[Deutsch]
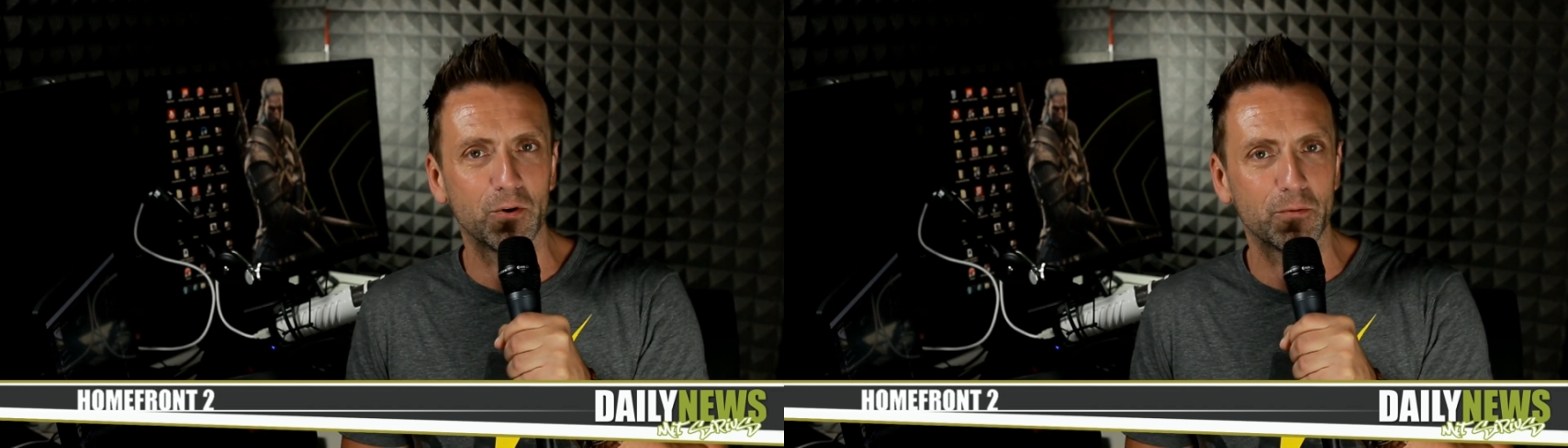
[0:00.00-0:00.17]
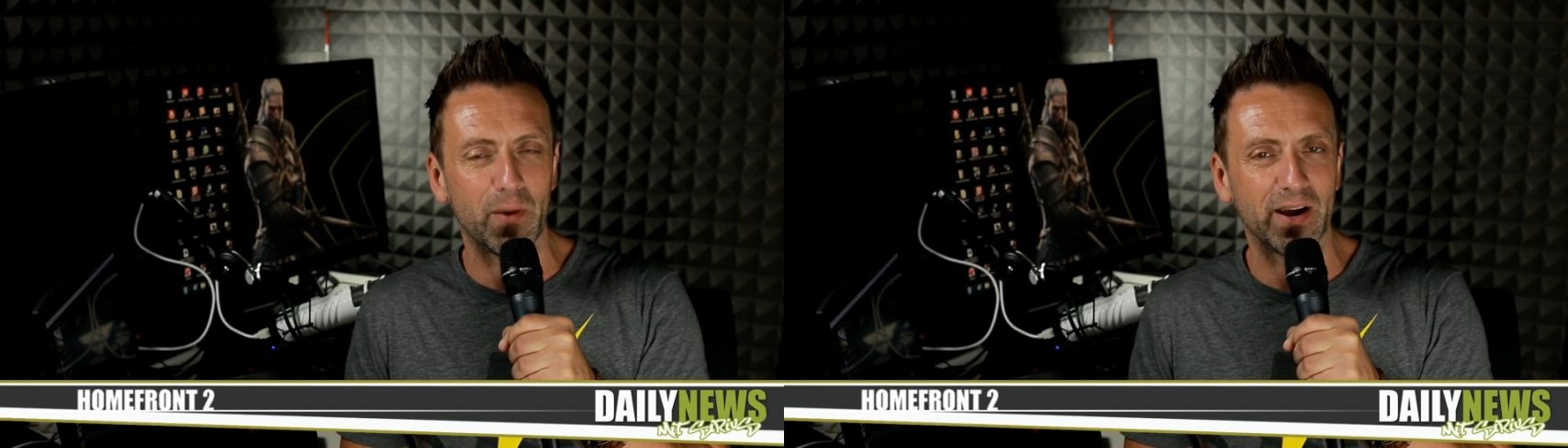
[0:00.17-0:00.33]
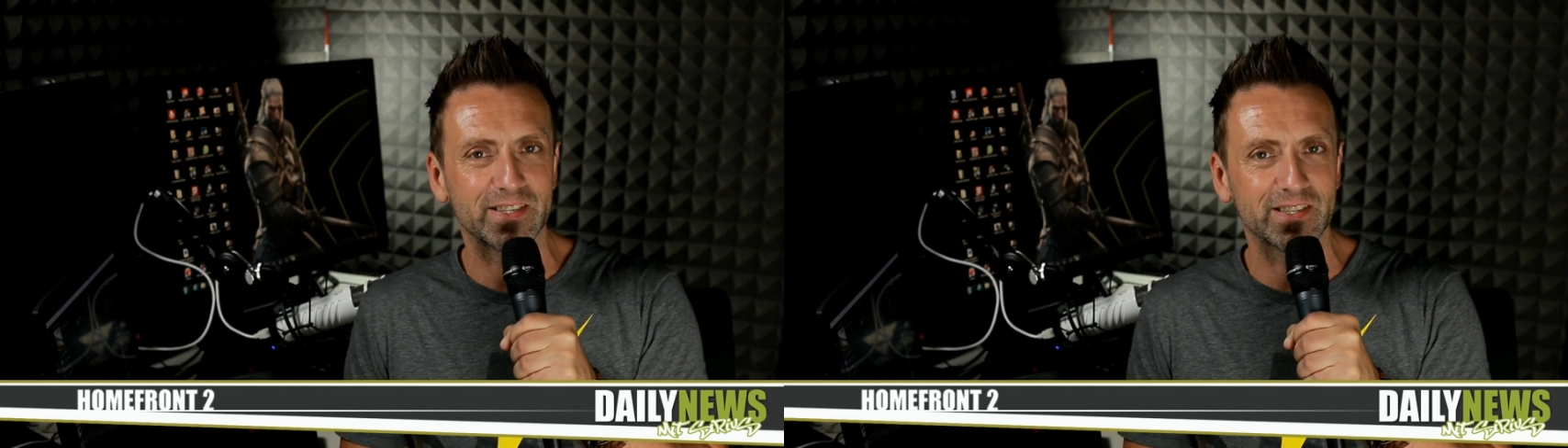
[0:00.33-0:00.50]
und
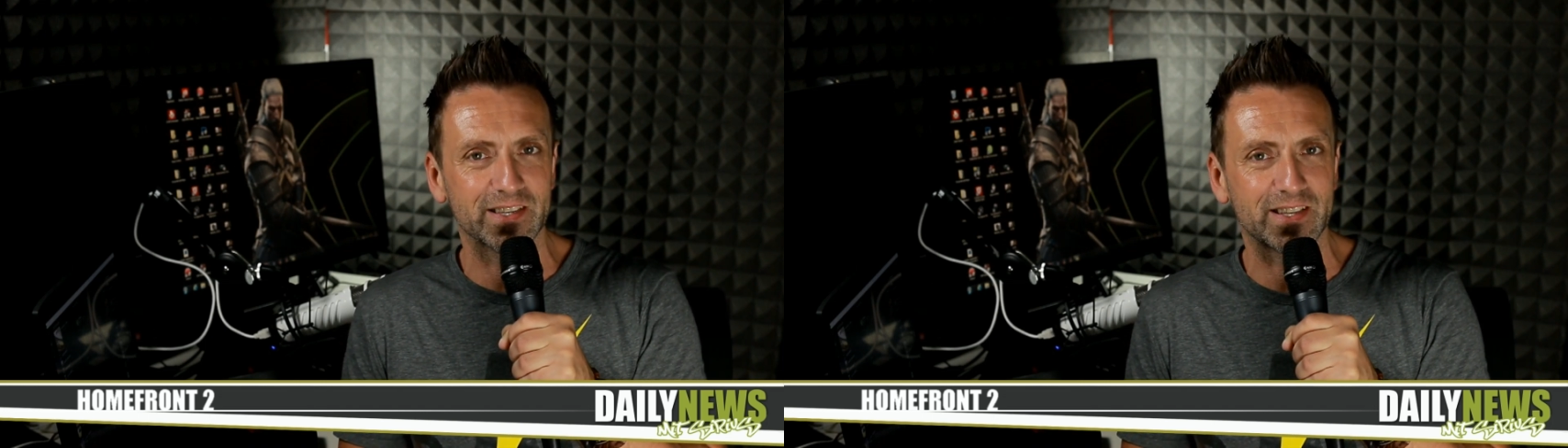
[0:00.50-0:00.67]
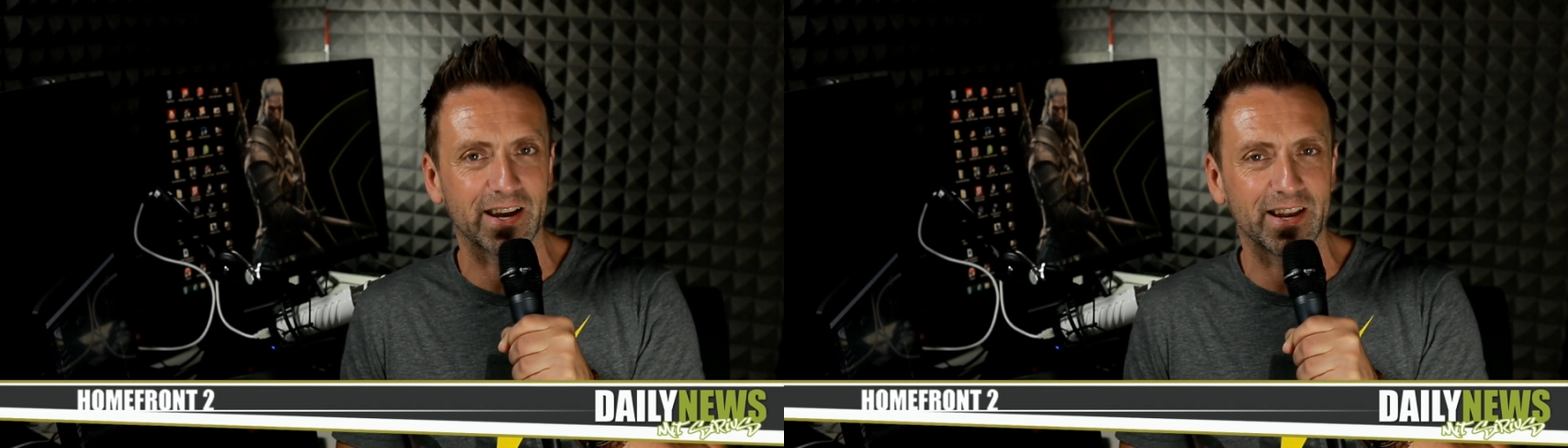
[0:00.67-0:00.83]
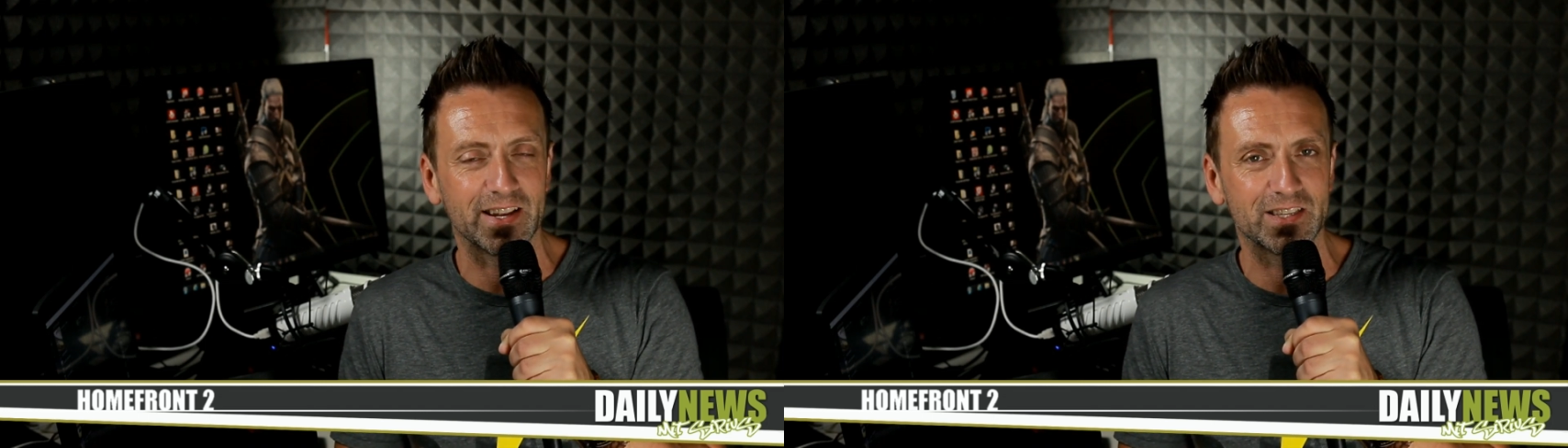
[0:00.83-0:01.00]
meistens ist
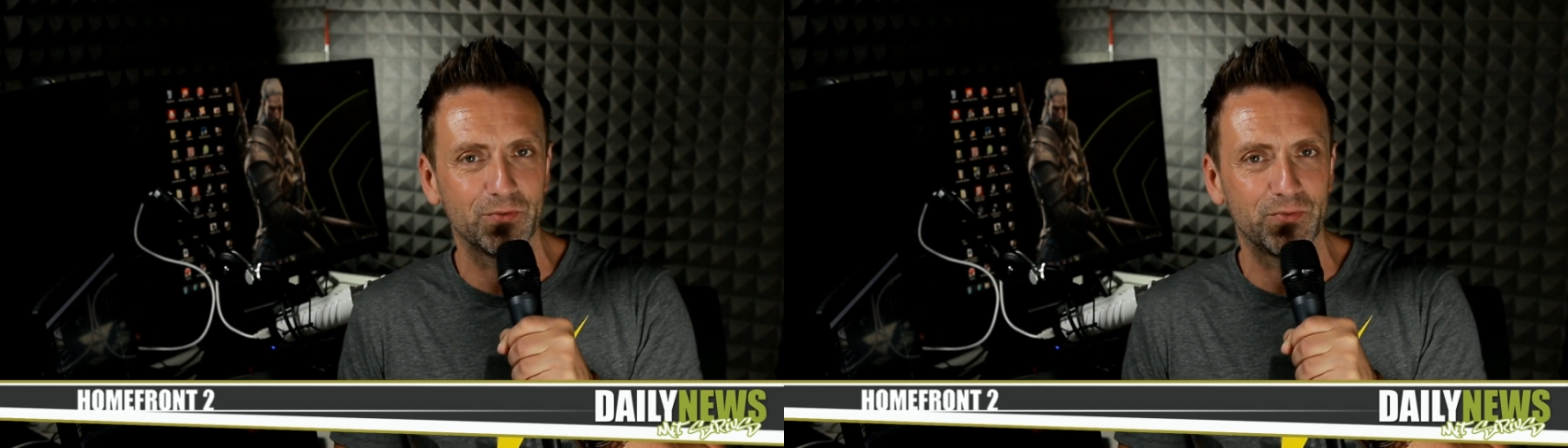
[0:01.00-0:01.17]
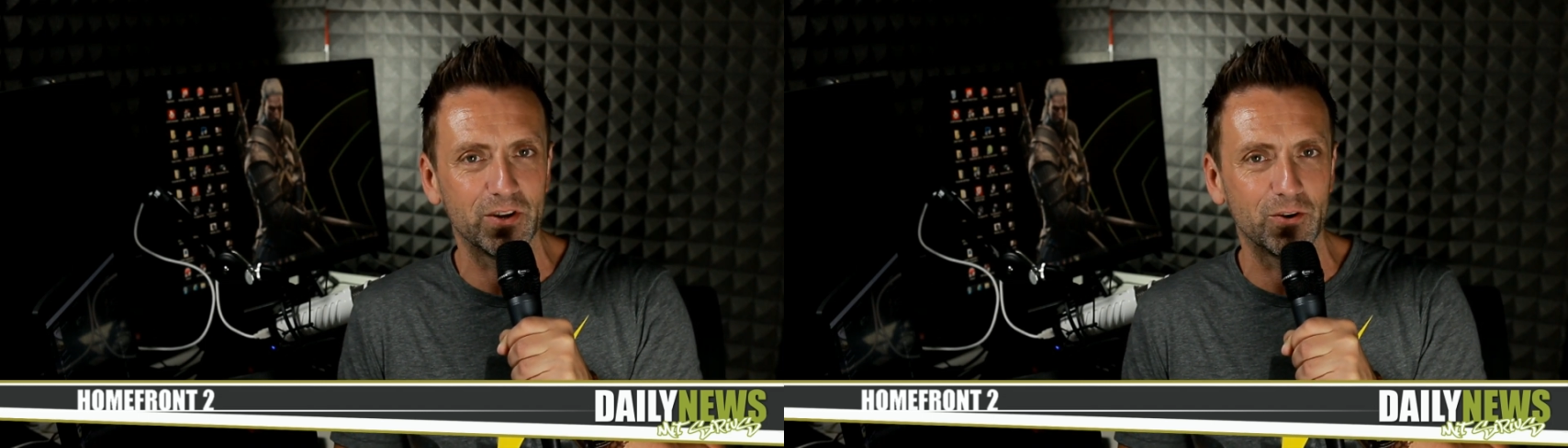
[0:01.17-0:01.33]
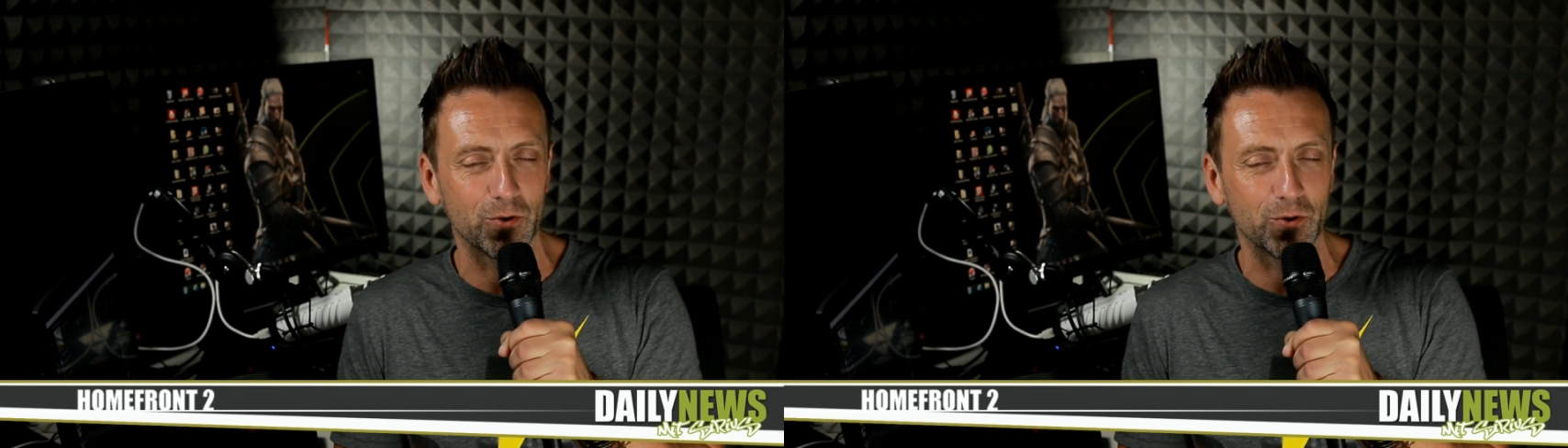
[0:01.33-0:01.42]
da relativ viel,